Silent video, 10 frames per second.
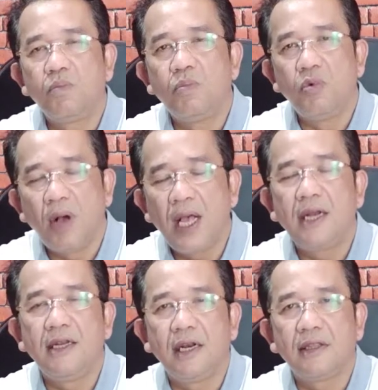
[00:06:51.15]

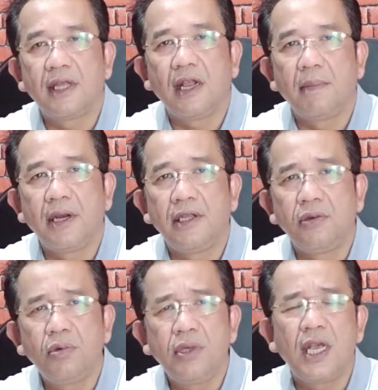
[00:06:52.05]
buah dari tanaman
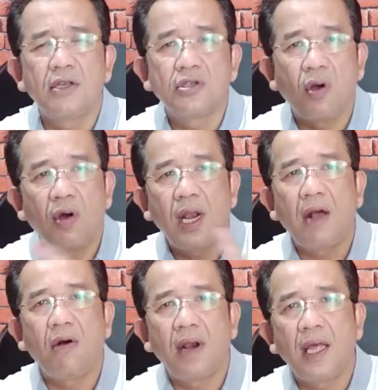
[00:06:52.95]
itu yang
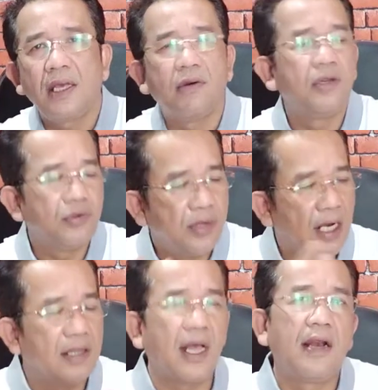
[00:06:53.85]
seolah-olah oh
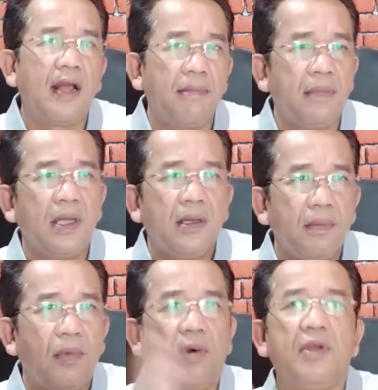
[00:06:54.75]
sudah ditanam
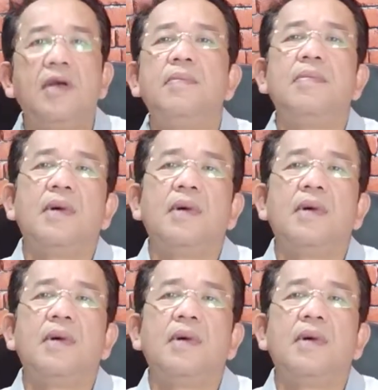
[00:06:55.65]
pokoknya